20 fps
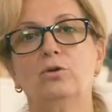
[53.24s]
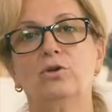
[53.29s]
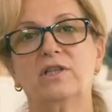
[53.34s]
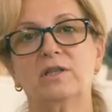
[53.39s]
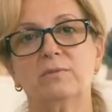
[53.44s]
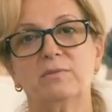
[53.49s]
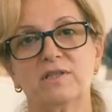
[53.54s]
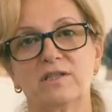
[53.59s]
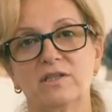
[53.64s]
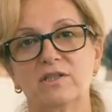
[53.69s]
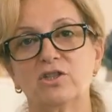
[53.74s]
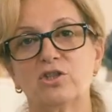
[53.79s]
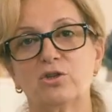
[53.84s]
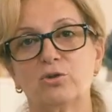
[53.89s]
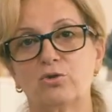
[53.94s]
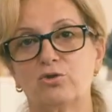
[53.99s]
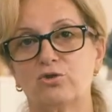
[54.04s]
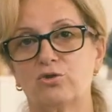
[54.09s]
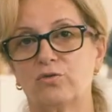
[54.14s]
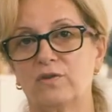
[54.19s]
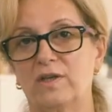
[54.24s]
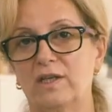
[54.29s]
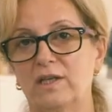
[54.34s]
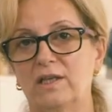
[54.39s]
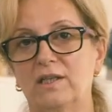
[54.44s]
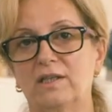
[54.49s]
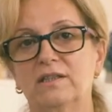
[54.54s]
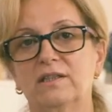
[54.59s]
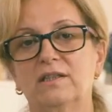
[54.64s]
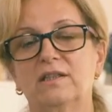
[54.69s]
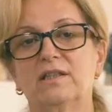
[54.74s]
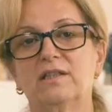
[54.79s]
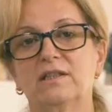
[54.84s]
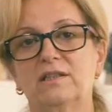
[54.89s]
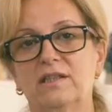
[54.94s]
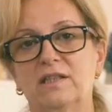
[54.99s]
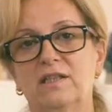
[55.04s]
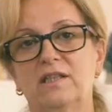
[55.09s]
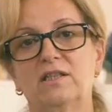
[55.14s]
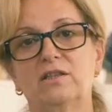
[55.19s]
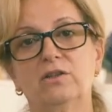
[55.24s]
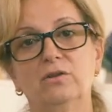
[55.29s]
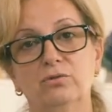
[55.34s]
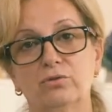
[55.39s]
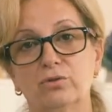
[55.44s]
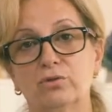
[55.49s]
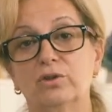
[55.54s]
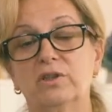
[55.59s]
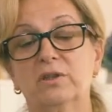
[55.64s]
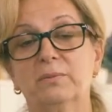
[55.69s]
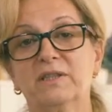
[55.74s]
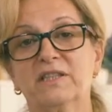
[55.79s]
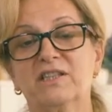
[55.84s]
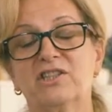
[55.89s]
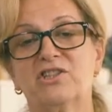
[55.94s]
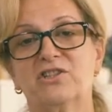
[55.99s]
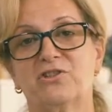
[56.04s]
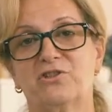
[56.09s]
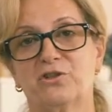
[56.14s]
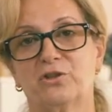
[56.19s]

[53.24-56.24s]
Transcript: Ülkemizin iş gücünde kadınların değerini vurgulamak için